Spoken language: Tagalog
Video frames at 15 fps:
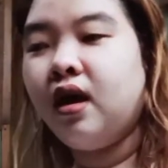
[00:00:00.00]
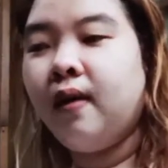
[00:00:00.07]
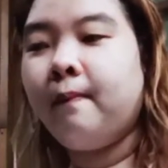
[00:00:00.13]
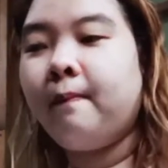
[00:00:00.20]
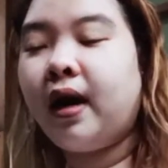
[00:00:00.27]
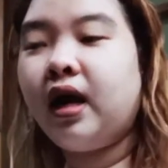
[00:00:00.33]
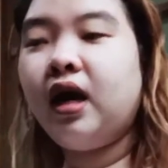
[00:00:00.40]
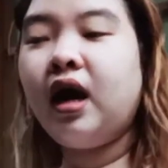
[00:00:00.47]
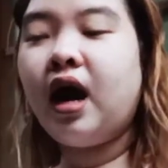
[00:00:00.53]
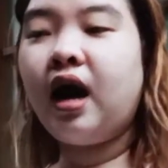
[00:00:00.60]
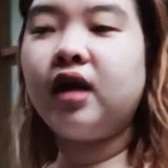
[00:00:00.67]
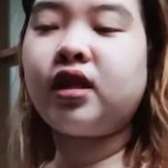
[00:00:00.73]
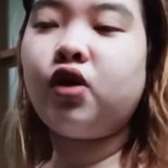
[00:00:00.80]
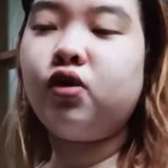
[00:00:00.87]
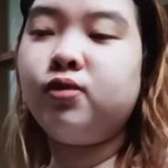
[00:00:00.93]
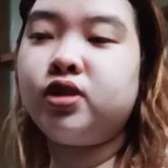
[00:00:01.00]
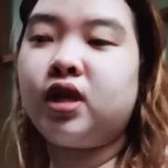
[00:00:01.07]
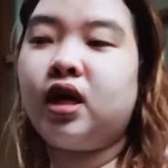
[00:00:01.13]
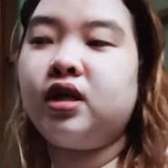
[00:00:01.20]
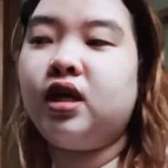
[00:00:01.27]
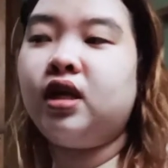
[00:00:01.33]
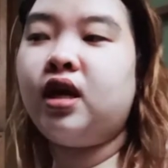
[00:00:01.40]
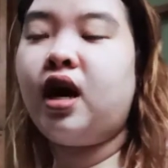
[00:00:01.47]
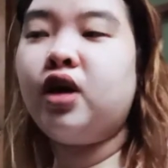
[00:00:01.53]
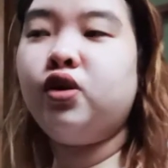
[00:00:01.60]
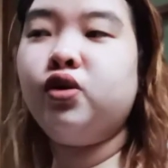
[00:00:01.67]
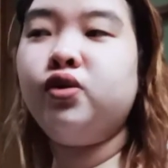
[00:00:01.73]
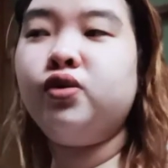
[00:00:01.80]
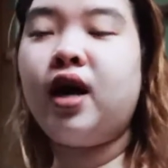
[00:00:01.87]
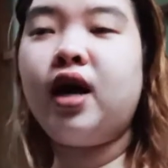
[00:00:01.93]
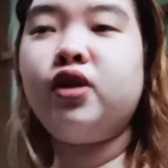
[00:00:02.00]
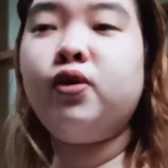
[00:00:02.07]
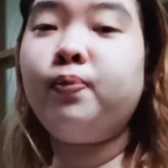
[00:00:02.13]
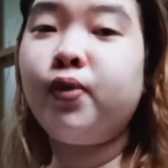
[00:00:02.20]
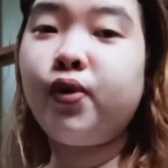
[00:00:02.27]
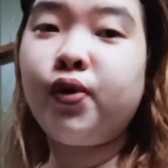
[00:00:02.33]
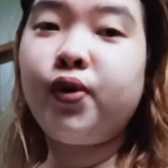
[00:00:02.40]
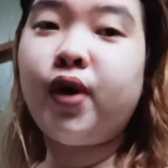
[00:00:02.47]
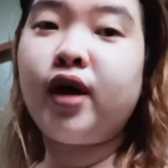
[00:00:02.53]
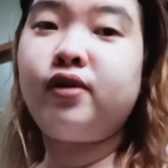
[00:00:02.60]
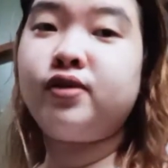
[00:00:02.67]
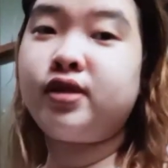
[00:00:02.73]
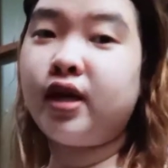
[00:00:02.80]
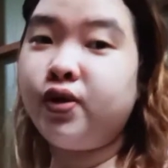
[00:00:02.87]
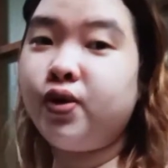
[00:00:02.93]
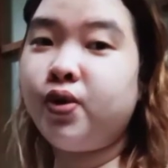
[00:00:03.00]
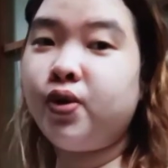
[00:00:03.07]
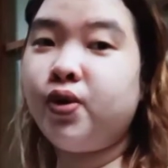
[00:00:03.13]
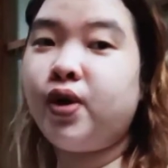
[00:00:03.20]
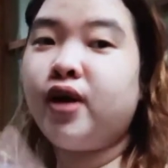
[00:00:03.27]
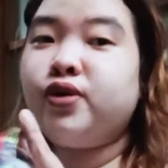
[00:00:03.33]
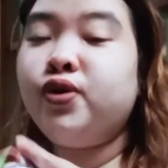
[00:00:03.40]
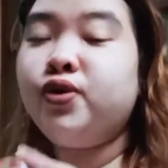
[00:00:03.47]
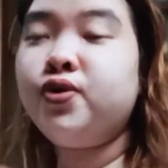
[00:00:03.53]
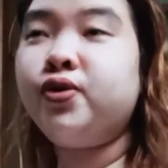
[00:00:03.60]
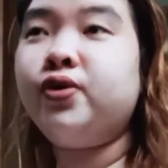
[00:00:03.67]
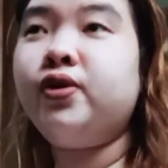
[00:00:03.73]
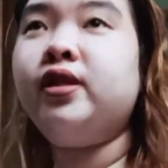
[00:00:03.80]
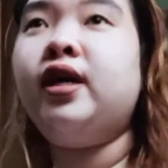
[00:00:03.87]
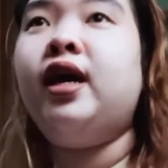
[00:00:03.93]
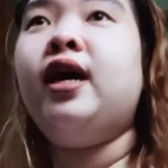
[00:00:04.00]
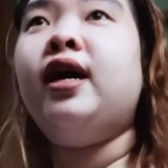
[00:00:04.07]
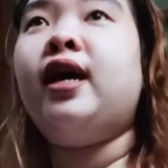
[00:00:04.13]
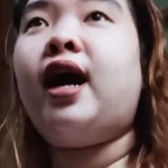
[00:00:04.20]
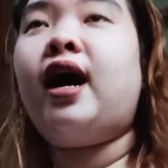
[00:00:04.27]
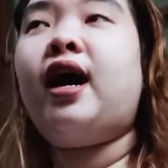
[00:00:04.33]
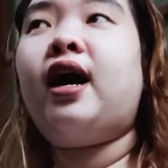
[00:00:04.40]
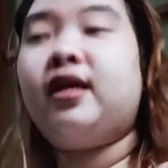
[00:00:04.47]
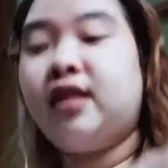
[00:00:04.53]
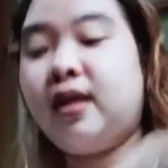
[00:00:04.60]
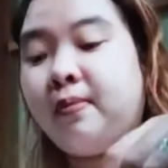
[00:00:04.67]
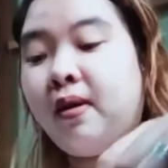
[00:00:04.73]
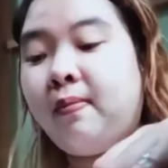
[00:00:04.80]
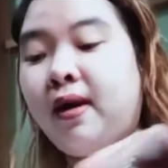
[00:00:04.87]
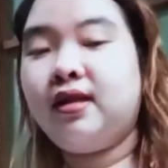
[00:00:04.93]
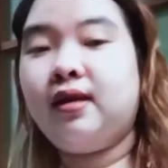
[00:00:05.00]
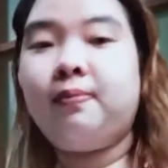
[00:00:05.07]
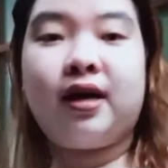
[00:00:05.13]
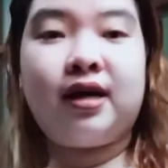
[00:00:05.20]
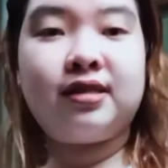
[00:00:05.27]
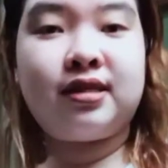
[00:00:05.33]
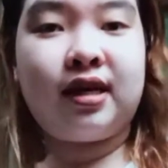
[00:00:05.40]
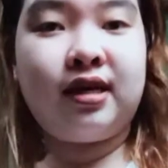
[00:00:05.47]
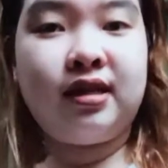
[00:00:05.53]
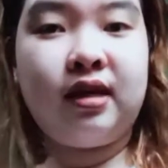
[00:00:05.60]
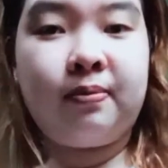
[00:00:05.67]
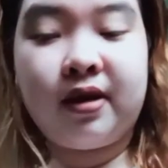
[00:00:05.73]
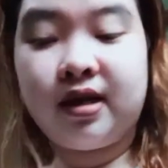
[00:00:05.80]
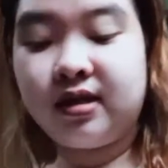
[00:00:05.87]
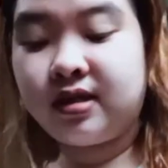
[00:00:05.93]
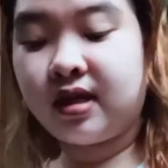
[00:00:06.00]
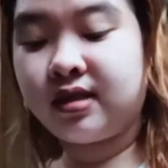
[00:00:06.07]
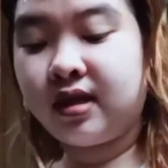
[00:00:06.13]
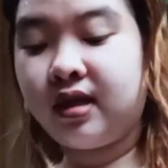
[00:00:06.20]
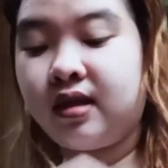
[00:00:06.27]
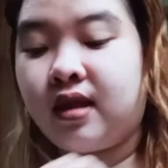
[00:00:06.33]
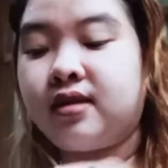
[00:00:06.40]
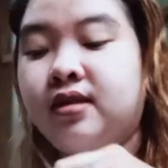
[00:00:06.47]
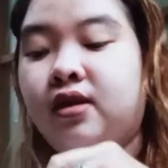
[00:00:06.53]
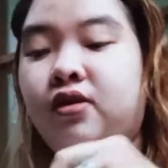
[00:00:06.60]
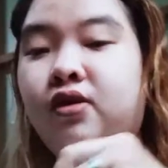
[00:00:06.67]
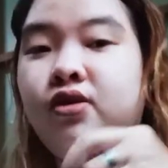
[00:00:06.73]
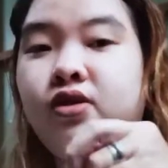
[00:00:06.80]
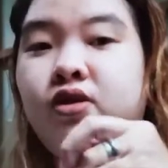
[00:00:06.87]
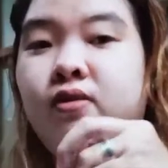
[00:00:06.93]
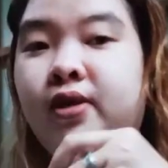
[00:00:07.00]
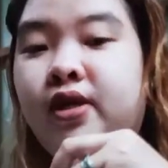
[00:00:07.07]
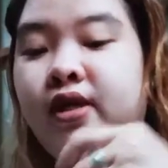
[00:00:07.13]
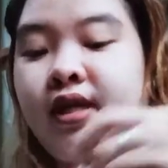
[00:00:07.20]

parang kakatanong mo sa kanya ng ano yung ano po, ano sa iyo, ano yun, uh, ah, nababatrip ka kasi hindi pa nagsasalita si customer.